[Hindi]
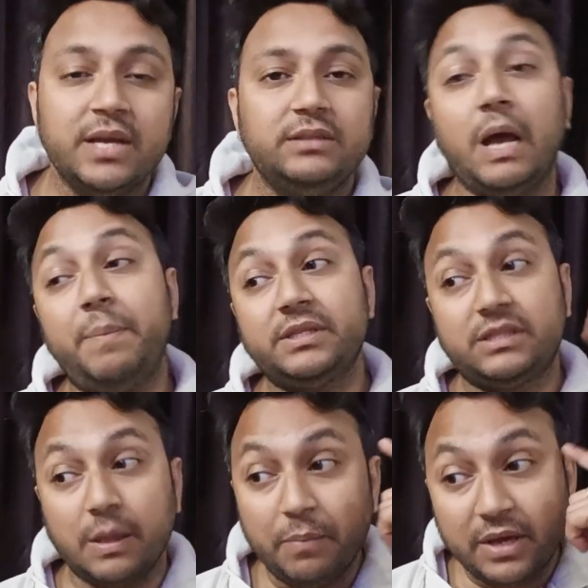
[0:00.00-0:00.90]
जहां पर
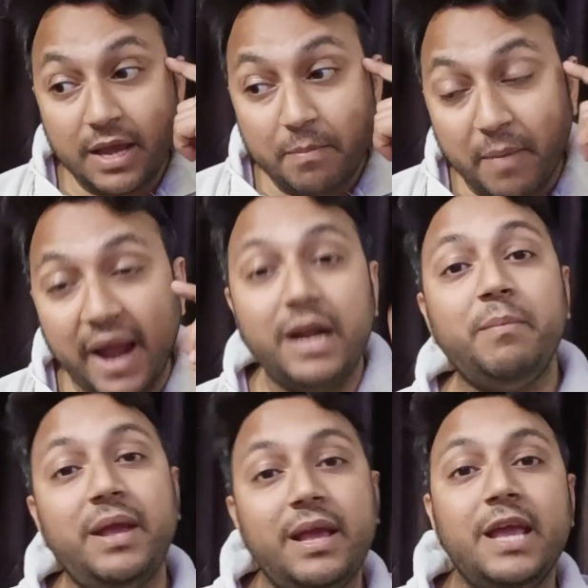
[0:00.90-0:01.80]
सबके माइंड
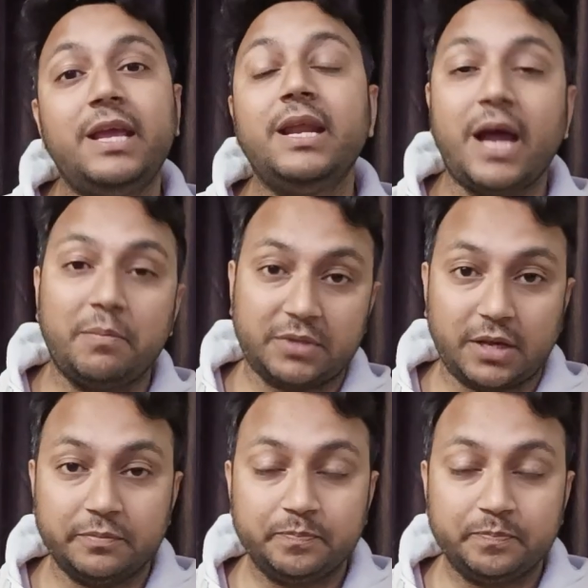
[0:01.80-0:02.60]
में एक ही नाम था